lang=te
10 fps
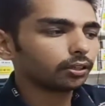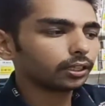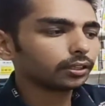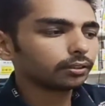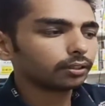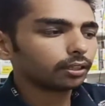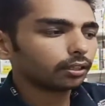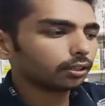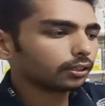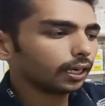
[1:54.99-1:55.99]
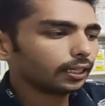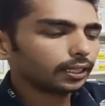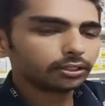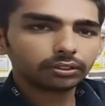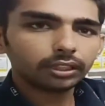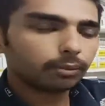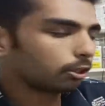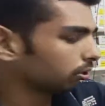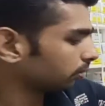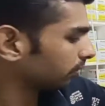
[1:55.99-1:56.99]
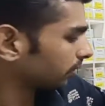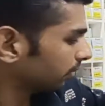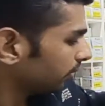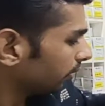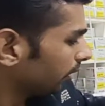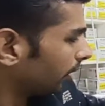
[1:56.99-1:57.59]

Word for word: ఓకేనా ఈ ఐ ఉంది డబుల్ జూమింగ్ వస్తుంది